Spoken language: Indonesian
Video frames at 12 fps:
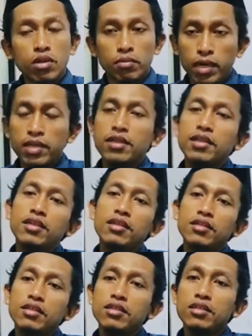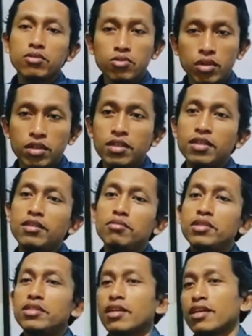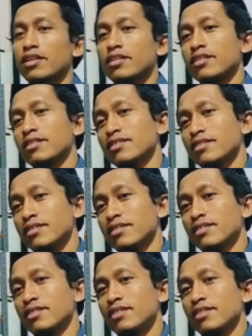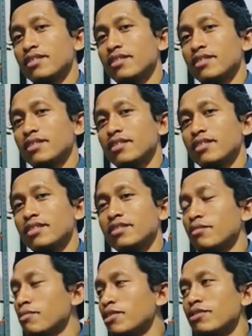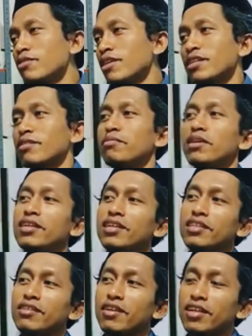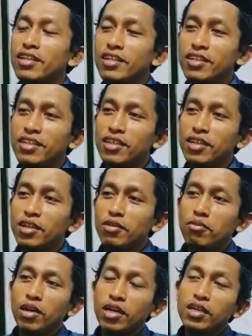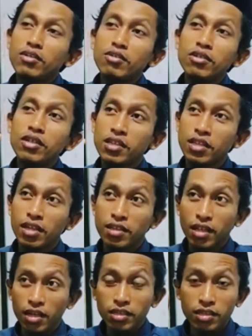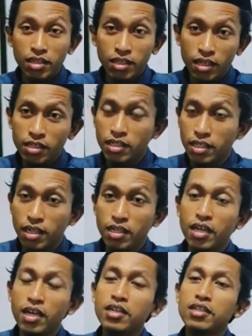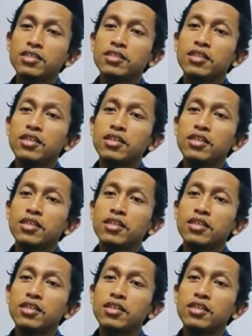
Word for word: mati. Tuh hari ini bisa gitu. Di zaman dulu nggak terbayang itu kan. Makanya dulu di antara tangisan-tangisan ahli hadis